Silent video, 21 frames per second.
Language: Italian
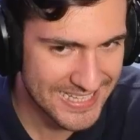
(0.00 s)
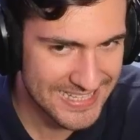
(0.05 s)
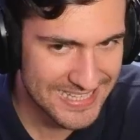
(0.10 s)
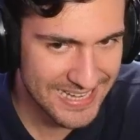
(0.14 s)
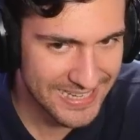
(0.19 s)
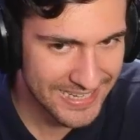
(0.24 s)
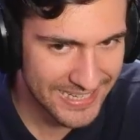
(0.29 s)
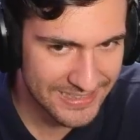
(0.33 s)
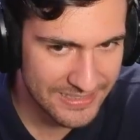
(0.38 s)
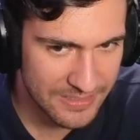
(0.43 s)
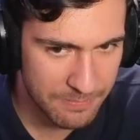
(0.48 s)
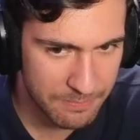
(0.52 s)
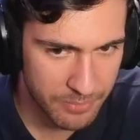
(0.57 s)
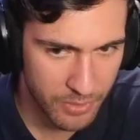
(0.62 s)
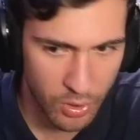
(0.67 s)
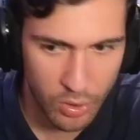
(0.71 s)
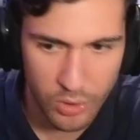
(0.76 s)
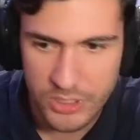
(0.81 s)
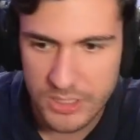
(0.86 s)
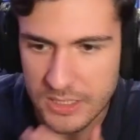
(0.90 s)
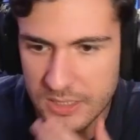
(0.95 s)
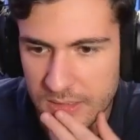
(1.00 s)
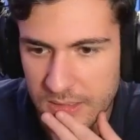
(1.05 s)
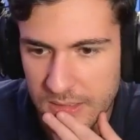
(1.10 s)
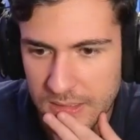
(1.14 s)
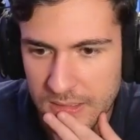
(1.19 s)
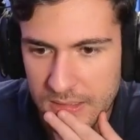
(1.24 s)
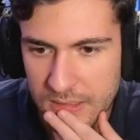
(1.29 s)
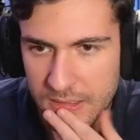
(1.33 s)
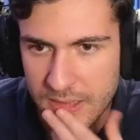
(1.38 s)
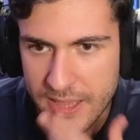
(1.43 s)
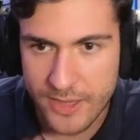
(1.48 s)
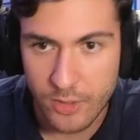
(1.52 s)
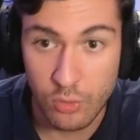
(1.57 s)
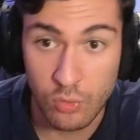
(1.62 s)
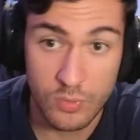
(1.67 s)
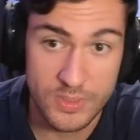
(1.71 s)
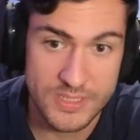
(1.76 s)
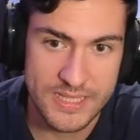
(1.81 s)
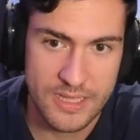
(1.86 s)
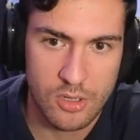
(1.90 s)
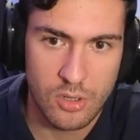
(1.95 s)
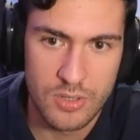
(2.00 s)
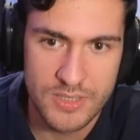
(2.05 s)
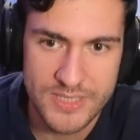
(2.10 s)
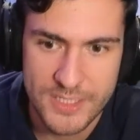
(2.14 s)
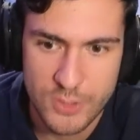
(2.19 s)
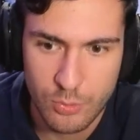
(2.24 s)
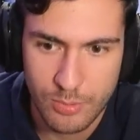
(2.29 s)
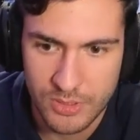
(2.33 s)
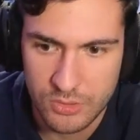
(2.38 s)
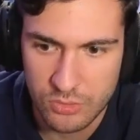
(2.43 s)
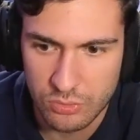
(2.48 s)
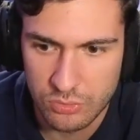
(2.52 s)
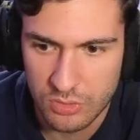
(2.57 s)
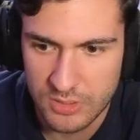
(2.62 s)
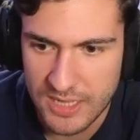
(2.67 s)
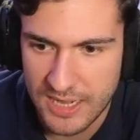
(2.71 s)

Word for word: Egghead in poi, e con questa cosa soprattutto della